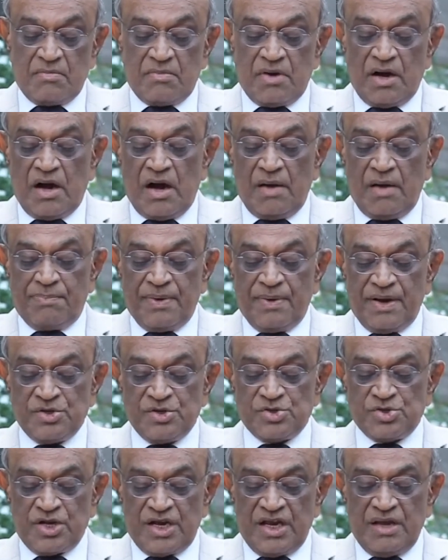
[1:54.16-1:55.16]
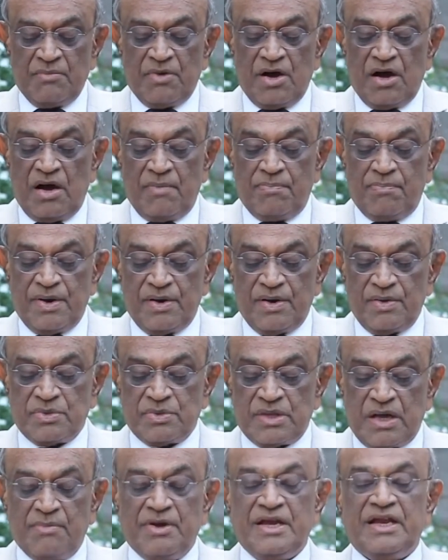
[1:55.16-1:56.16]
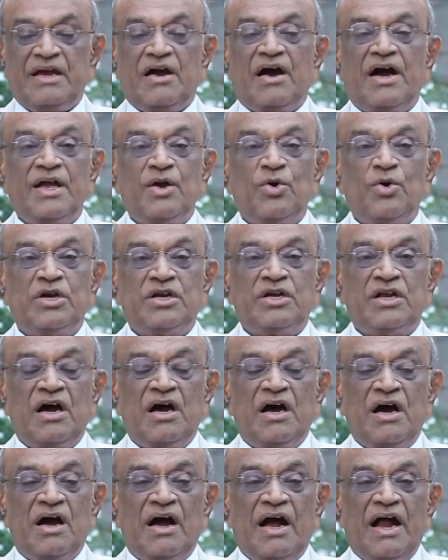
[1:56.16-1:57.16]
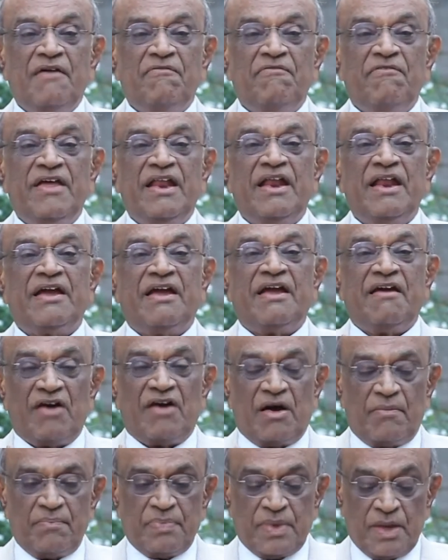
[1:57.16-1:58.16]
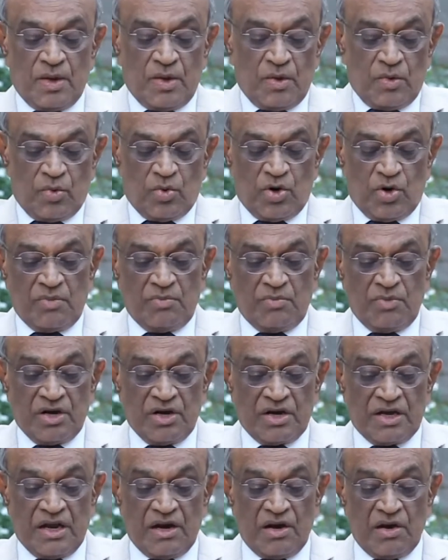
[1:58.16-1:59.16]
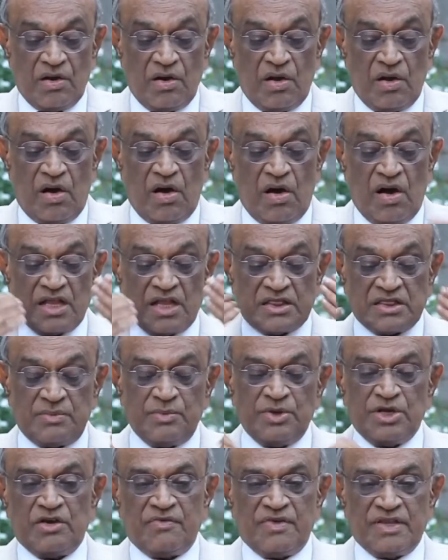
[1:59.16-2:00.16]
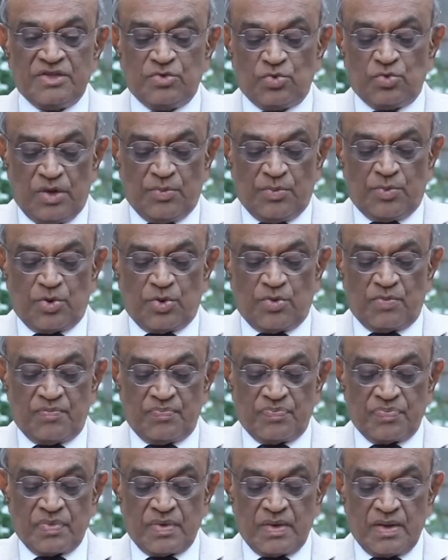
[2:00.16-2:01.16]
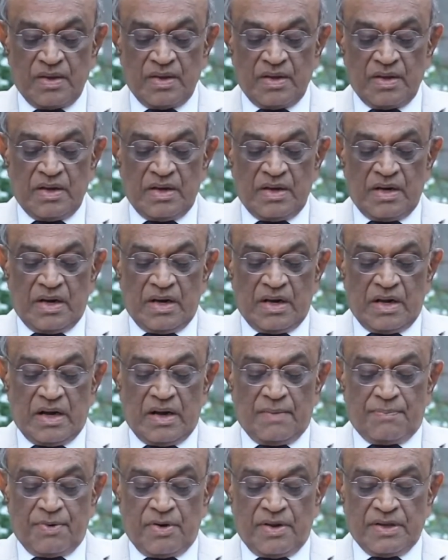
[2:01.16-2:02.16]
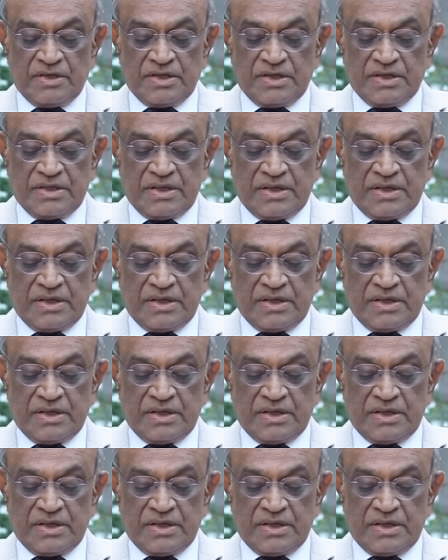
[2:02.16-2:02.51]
மகா பெருஞ்சிறை மகா பெருந்தமனி அயோட்டா அண்ட் வீணக்கேவா உடம்பில் இருக்க எல்லா ரத்தமும் இங்கே வந்து உள்ளே போகும் அப்புறம் அந்த